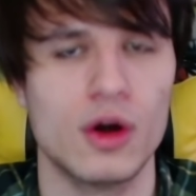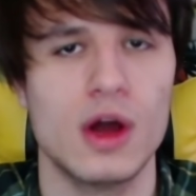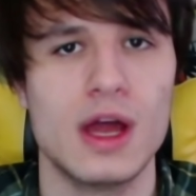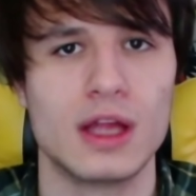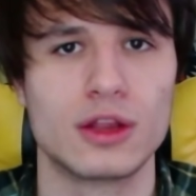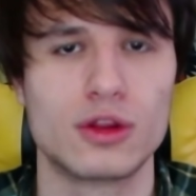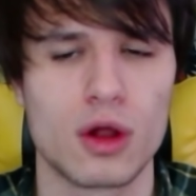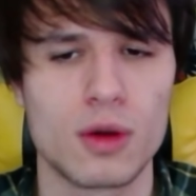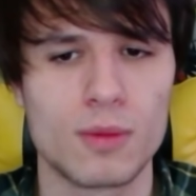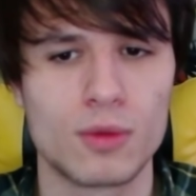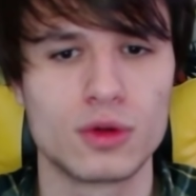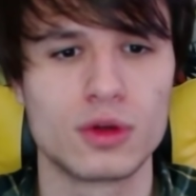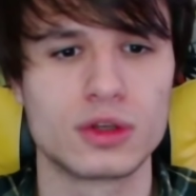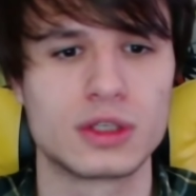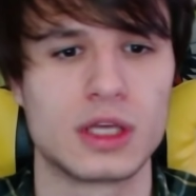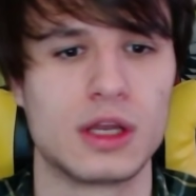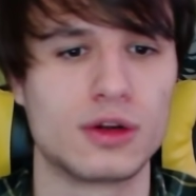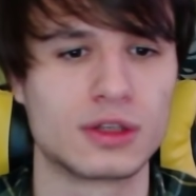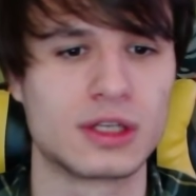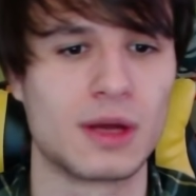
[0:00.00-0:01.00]
Todo el mundo si
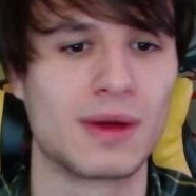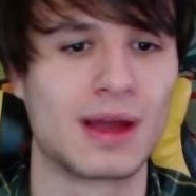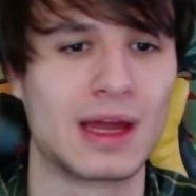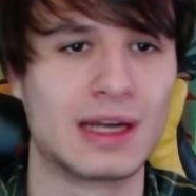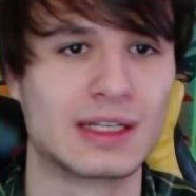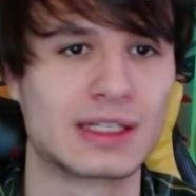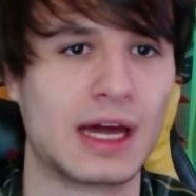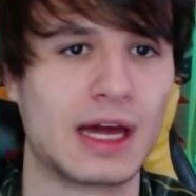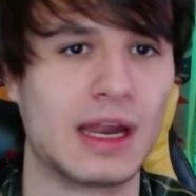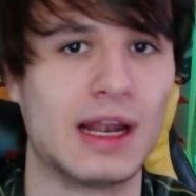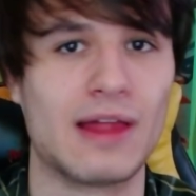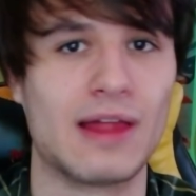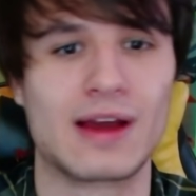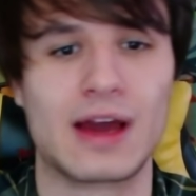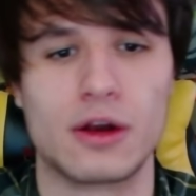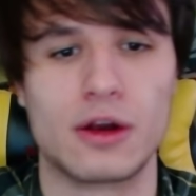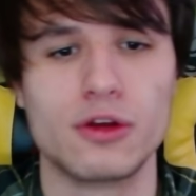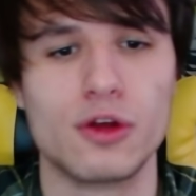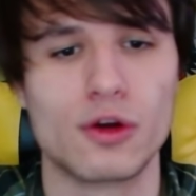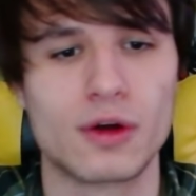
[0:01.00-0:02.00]
no sabe quién es la de
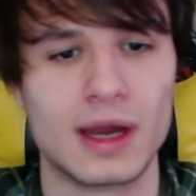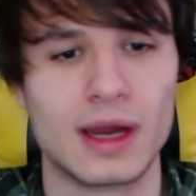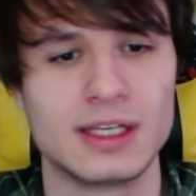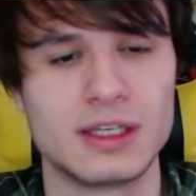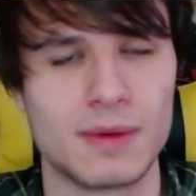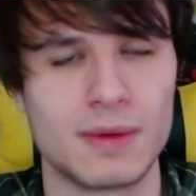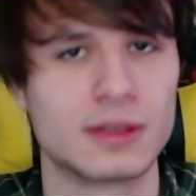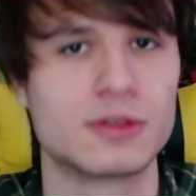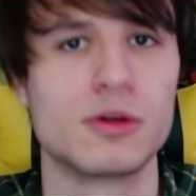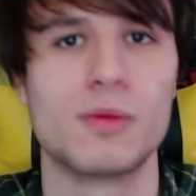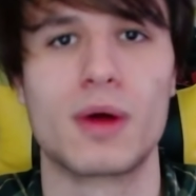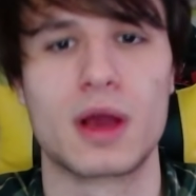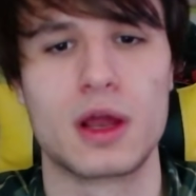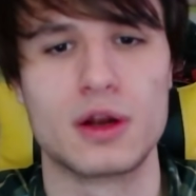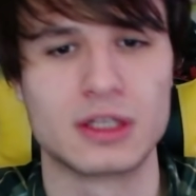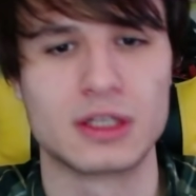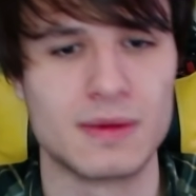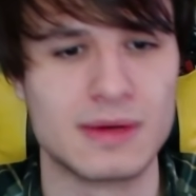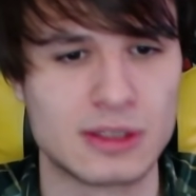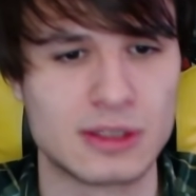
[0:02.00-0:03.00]
Kanoyo Karishimachu porque no se
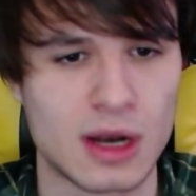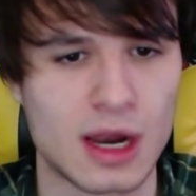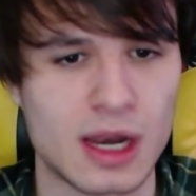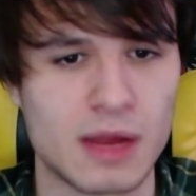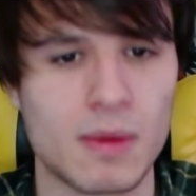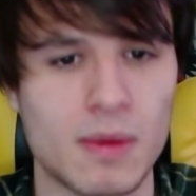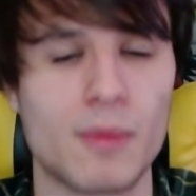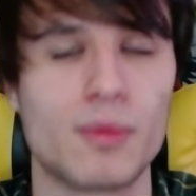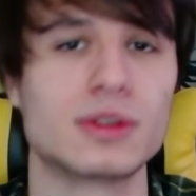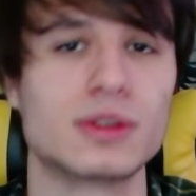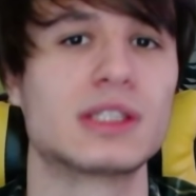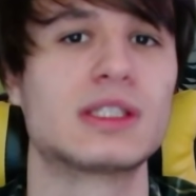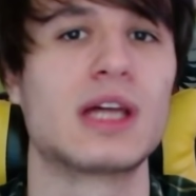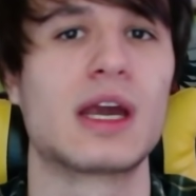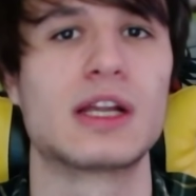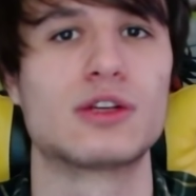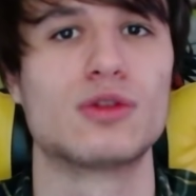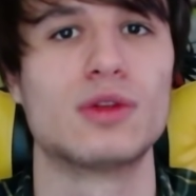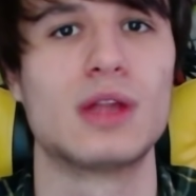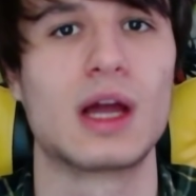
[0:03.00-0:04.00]
ha visto el anime, pues esta
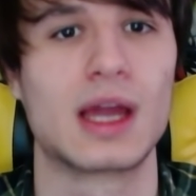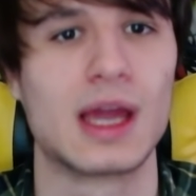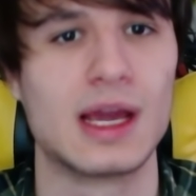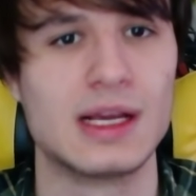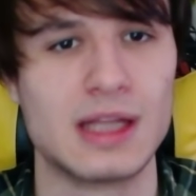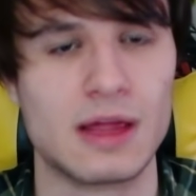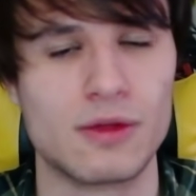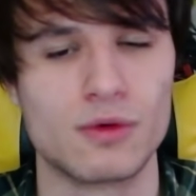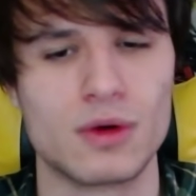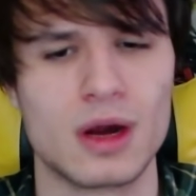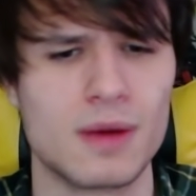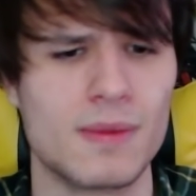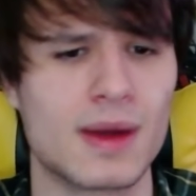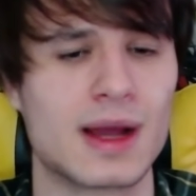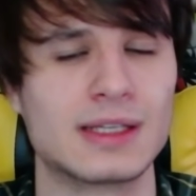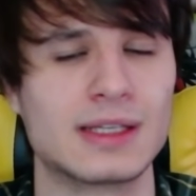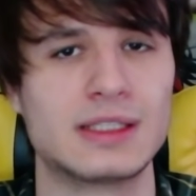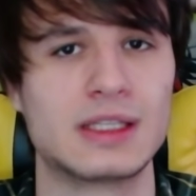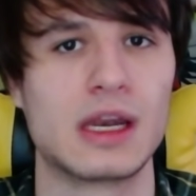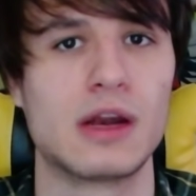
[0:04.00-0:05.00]
resulta que es la de un anime que se
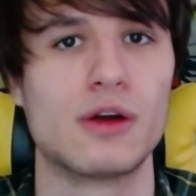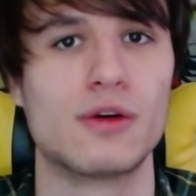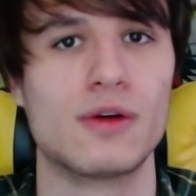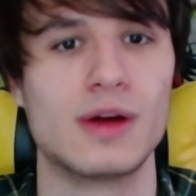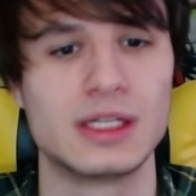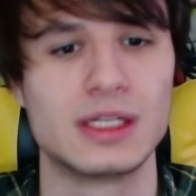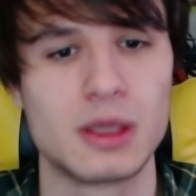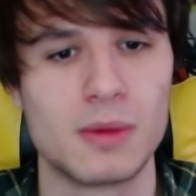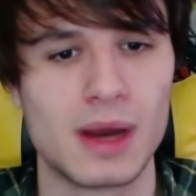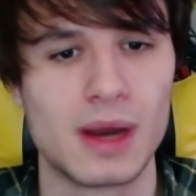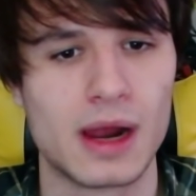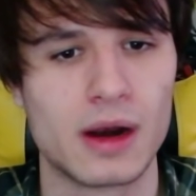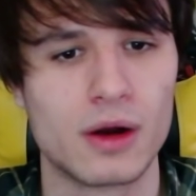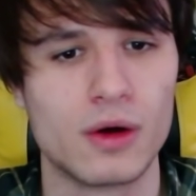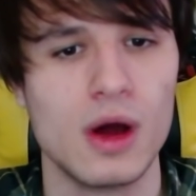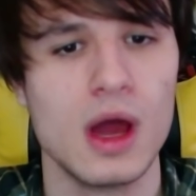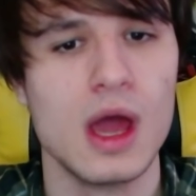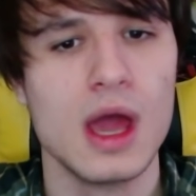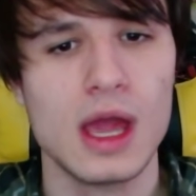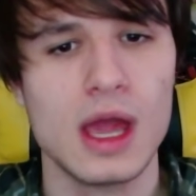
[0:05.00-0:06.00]
estrenó este verano
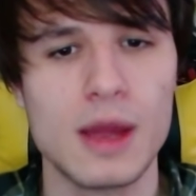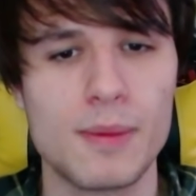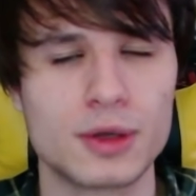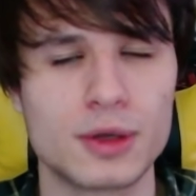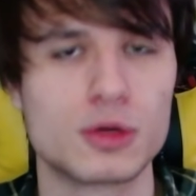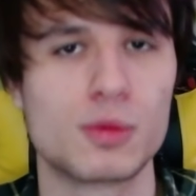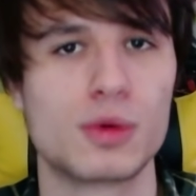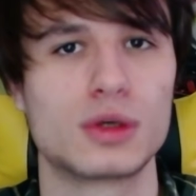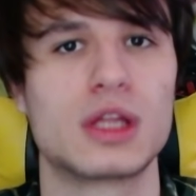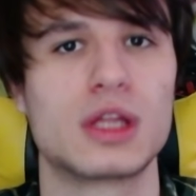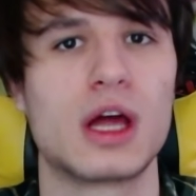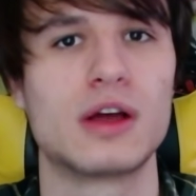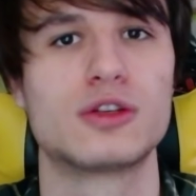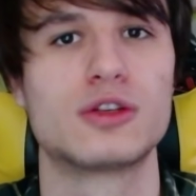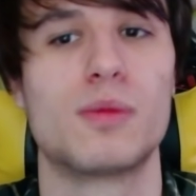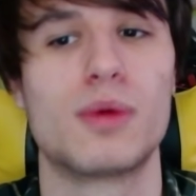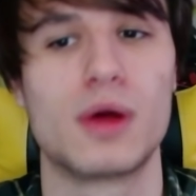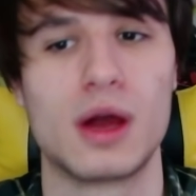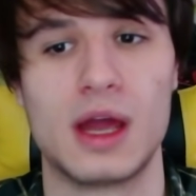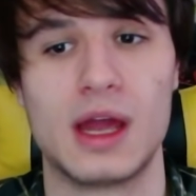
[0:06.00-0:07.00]
y por supuesto su,
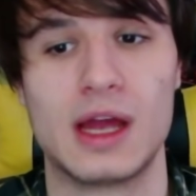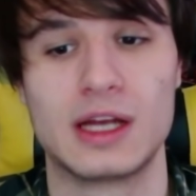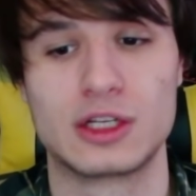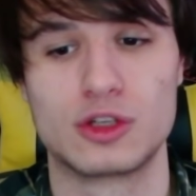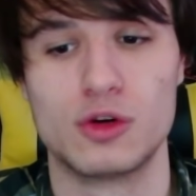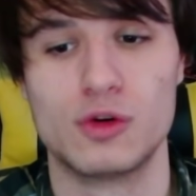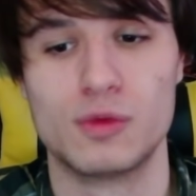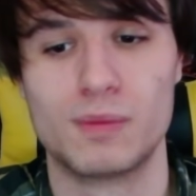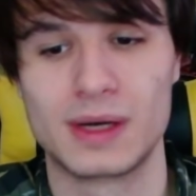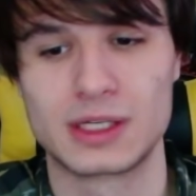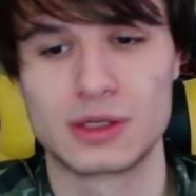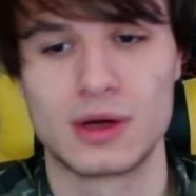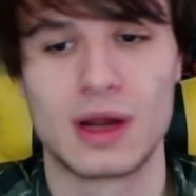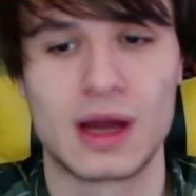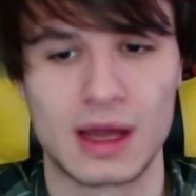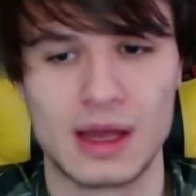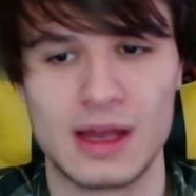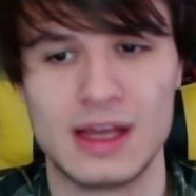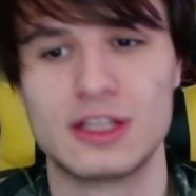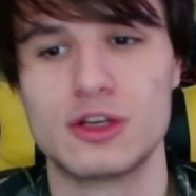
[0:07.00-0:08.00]
eh,
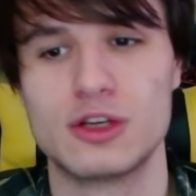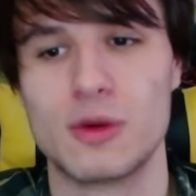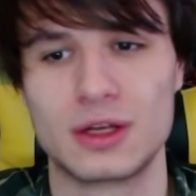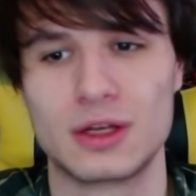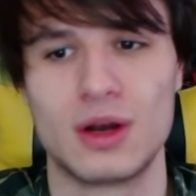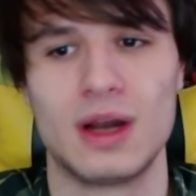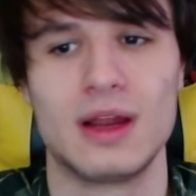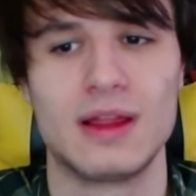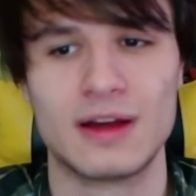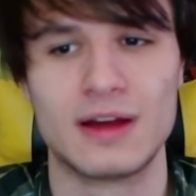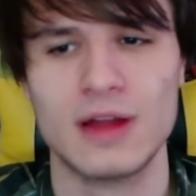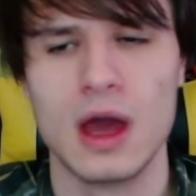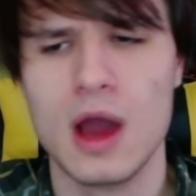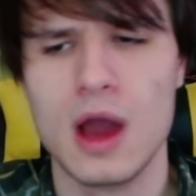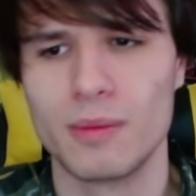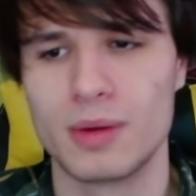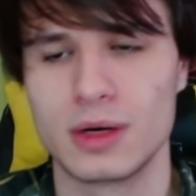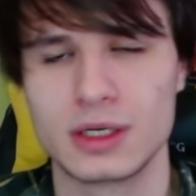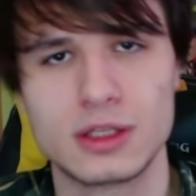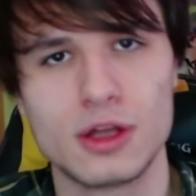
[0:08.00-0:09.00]
personaje y su personalidad
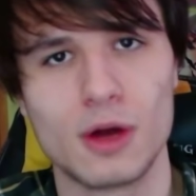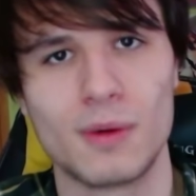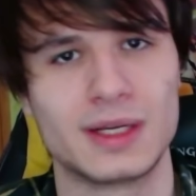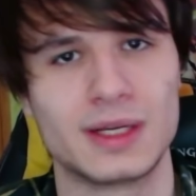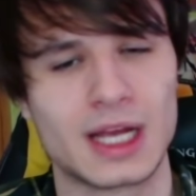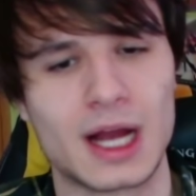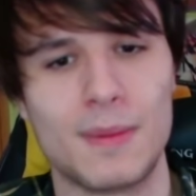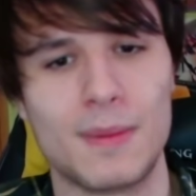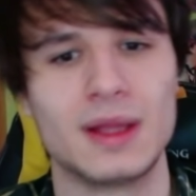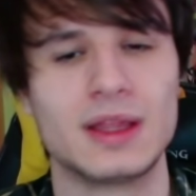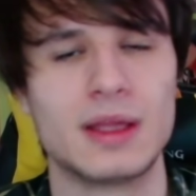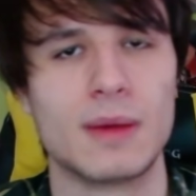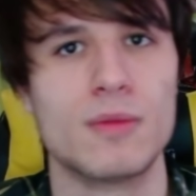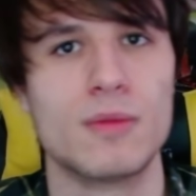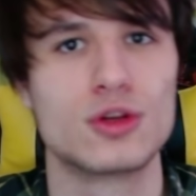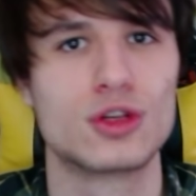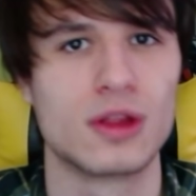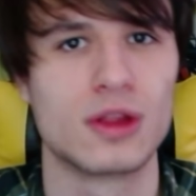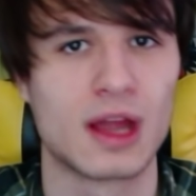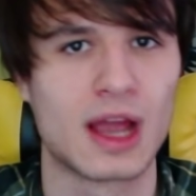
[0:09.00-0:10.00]
pues dio básicamente
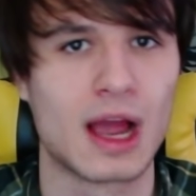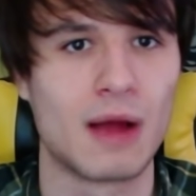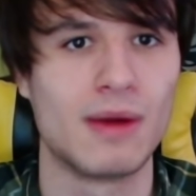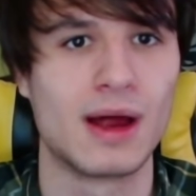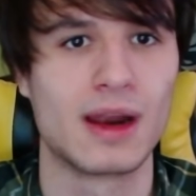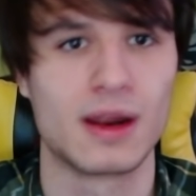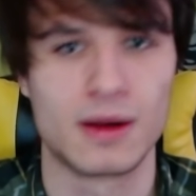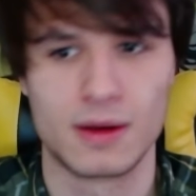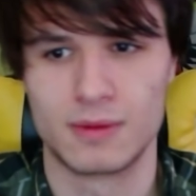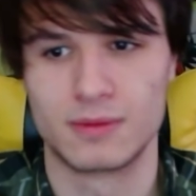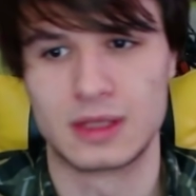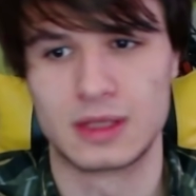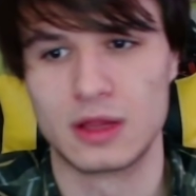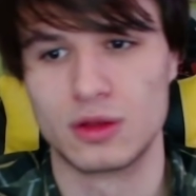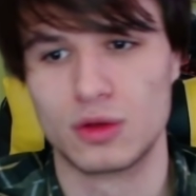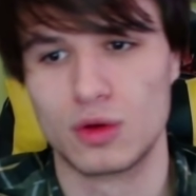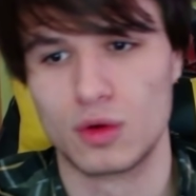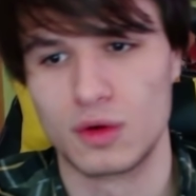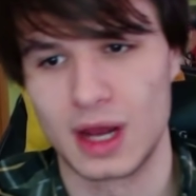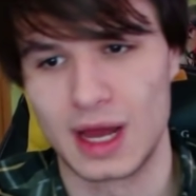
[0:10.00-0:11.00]
mucho de qué hablar,
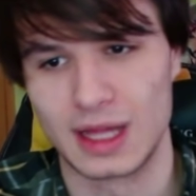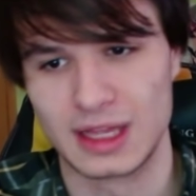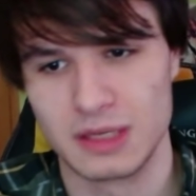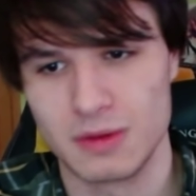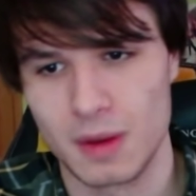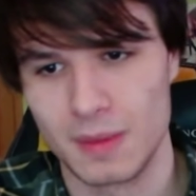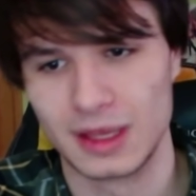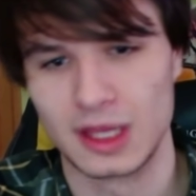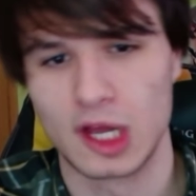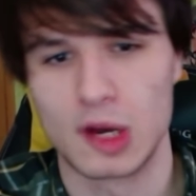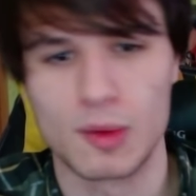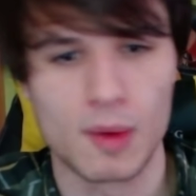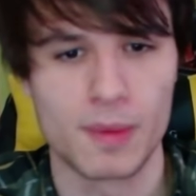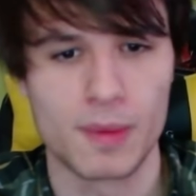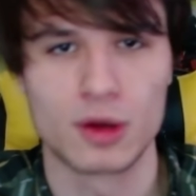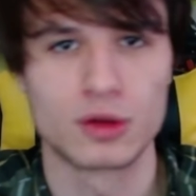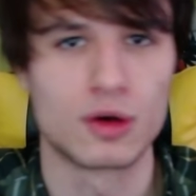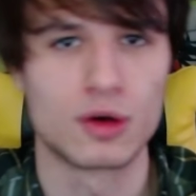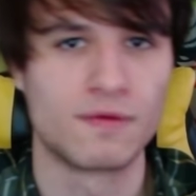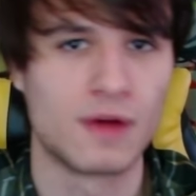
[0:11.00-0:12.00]
tanto negativamente como para
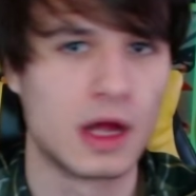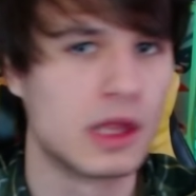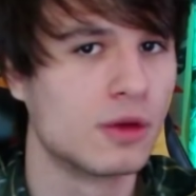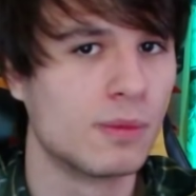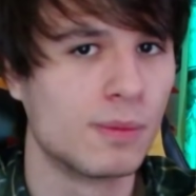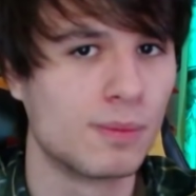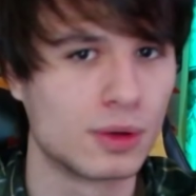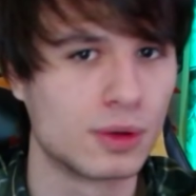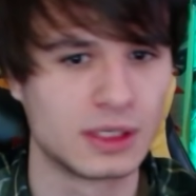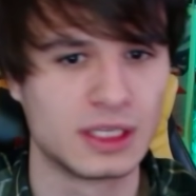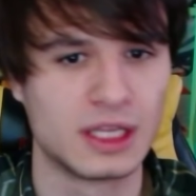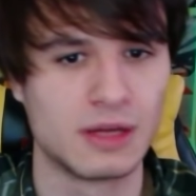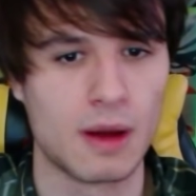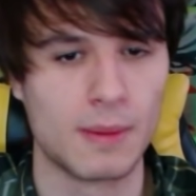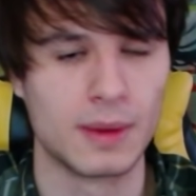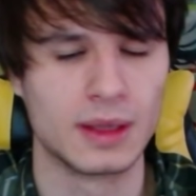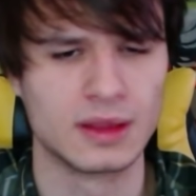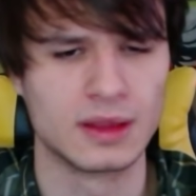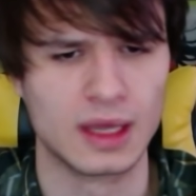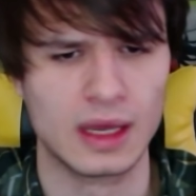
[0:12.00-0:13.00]
otro fandom
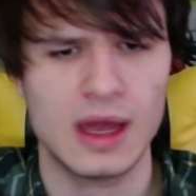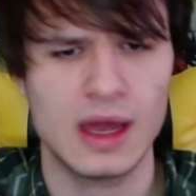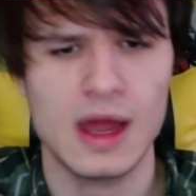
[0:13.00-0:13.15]
positivamente.